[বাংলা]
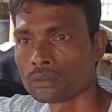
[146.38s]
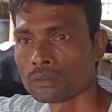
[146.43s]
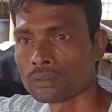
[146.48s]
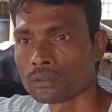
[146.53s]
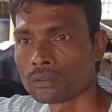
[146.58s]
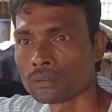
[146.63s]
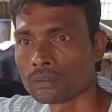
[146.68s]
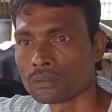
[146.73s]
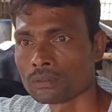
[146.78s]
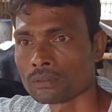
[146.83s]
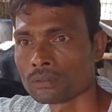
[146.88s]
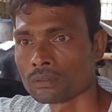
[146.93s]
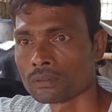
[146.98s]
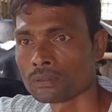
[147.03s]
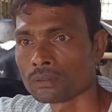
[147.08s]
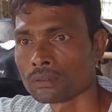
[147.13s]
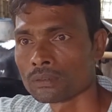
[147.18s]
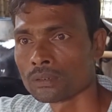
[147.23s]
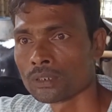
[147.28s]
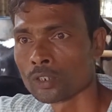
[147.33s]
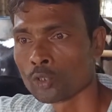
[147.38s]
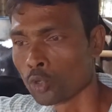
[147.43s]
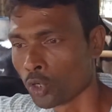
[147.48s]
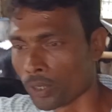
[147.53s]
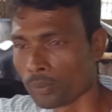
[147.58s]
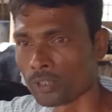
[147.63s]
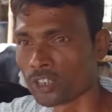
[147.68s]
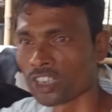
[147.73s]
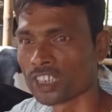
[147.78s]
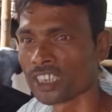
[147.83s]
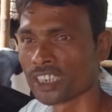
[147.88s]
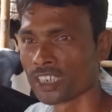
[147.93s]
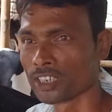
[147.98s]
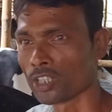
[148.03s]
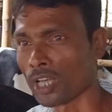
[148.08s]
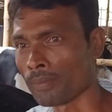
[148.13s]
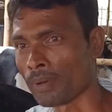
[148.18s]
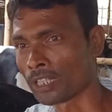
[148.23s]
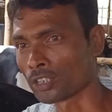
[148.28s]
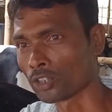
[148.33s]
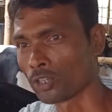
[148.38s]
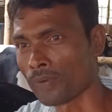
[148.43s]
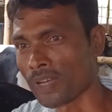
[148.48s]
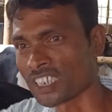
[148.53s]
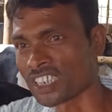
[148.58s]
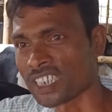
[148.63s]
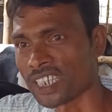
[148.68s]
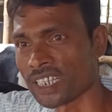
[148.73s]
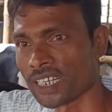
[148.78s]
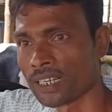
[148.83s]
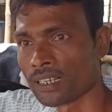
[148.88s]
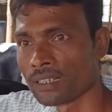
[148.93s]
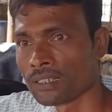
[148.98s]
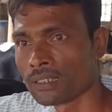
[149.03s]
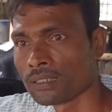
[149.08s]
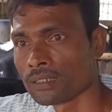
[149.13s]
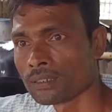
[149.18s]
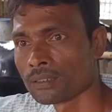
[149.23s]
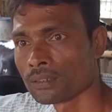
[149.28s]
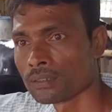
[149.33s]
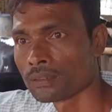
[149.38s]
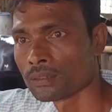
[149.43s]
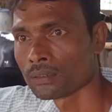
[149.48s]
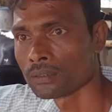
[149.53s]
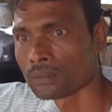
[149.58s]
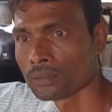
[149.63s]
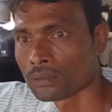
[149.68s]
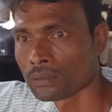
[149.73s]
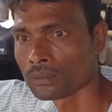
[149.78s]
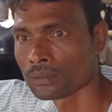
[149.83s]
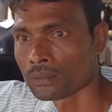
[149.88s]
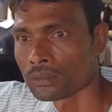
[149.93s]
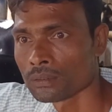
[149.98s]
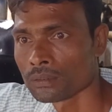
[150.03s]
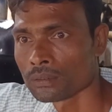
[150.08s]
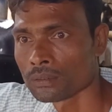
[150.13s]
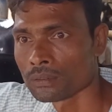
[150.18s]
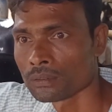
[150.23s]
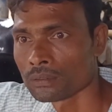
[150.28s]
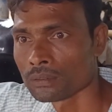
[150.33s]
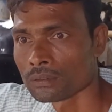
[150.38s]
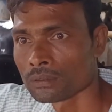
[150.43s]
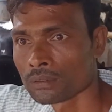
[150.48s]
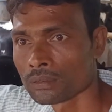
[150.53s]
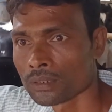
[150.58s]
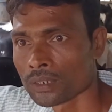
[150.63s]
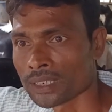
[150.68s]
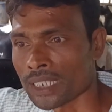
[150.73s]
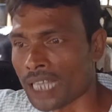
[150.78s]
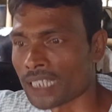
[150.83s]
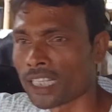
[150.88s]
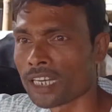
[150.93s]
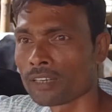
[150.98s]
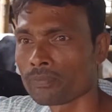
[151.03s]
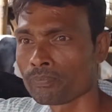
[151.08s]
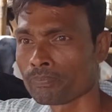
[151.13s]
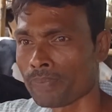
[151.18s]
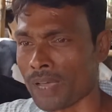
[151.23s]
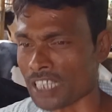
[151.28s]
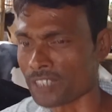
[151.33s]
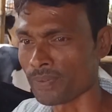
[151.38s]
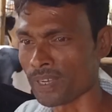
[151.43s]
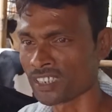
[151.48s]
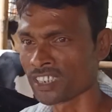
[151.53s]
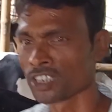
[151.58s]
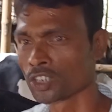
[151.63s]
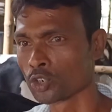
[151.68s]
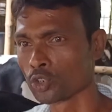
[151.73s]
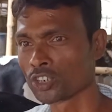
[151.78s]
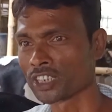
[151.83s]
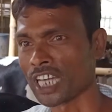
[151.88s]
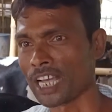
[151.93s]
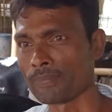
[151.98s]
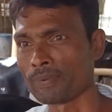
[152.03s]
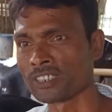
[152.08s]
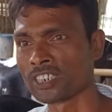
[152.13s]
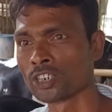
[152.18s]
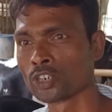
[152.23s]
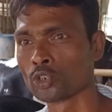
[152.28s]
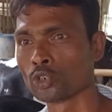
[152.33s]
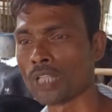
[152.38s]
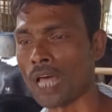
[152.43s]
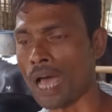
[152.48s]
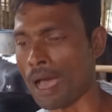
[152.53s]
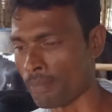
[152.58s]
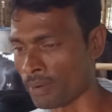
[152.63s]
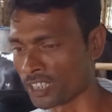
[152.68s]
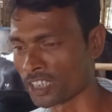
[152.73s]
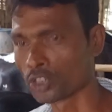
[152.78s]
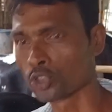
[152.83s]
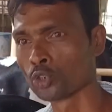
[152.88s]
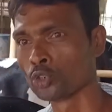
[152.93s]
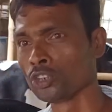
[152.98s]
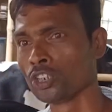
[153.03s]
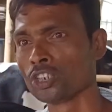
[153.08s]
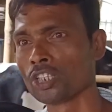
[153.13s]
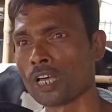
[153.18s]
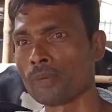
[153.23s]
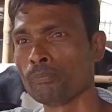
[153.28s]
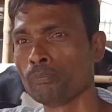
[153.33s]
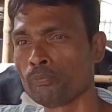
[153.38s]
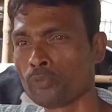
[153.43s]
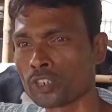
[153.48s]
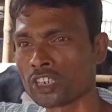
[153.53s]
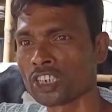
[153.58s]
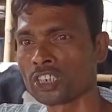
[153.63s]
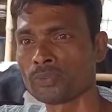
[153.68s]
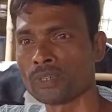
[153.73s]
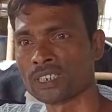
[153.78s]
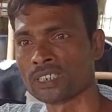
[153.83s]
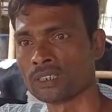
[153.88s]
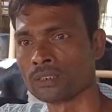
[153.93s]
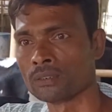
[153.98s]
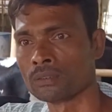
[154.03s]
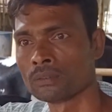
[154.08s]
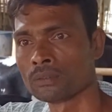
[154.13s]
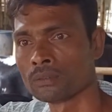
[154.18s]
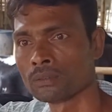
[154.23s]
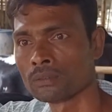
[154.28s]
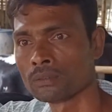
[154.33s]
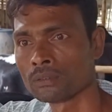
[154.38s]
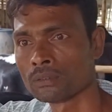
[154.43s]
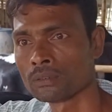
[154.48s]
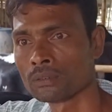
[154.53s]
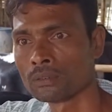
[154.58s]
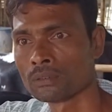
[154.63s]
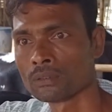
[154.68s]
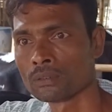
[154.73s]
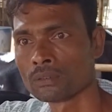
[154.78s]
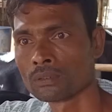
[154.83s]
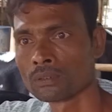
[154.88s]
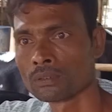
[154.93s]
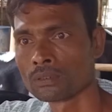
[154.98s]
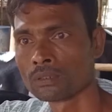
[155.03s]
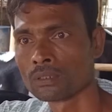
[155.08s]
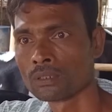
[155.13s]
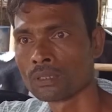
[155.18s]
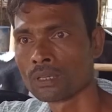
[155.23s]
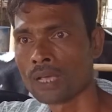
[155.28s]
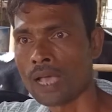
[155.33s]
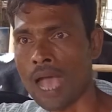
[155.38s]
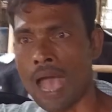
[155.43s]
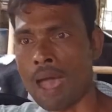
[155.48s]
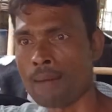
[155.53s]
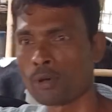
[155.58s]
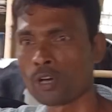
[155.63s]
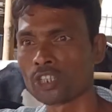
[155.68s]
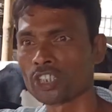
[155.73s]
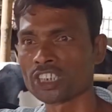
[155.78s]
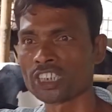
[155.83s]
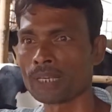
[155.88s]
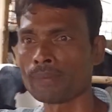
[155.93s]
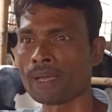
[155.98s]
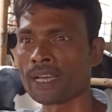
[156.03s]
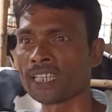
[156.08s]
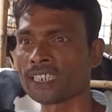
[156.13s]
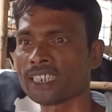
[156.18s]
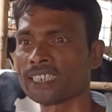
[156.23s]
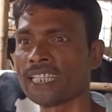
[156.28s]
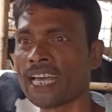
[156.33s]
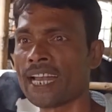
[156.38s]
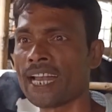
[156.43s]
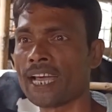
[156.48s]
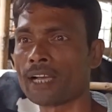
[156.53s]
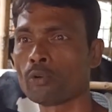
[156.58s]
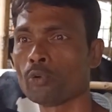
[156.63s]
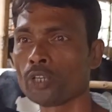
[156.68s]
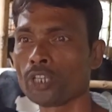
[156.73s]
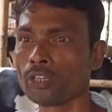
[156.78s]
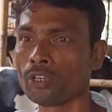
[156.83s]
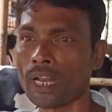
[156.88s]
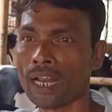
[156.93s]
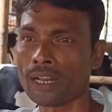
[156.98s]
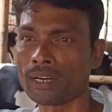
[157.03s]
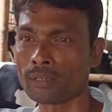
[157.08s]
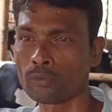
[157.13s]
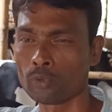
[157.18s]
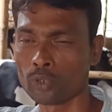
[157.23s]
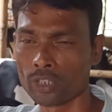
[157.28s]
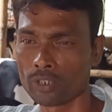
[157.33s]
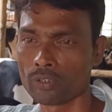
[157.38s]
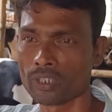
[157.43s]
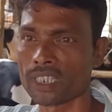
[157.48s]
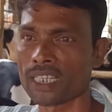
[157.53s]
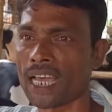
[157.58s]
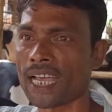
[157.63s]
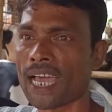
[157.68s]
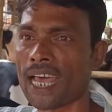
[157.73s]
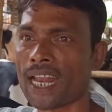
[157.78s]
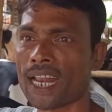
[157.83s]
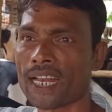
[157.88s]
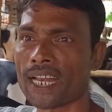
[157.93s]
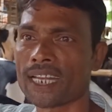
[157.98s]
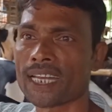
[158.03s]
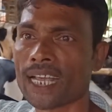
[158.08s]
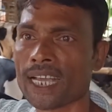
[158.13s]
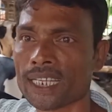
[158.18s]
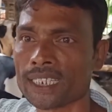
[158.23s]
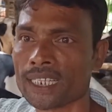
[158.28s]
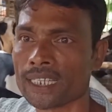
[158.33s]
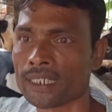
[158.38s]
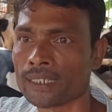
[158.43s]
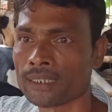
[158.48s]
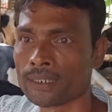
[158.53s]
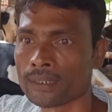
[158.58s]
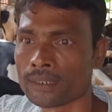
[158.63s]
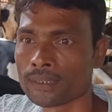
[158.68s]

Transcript: আর কোটিপতিদের কোটিপতিদের দিতে হয় মাত্র পাঁচ টাকা কারণটা কি তাদের পাঁচ পার্সেন্ট সুদ চার পার্সেন্ট সুদ আমাদের সুদ দিতে হয় পঁচিশ পার্সেন্ট তো আপনারা সেই ব্যাংকের থেকে লোন নেন আমাদের সেই ব্যাংকে দেয় না কোটি কোটি কোটি টাকা আলার টাকা দেয়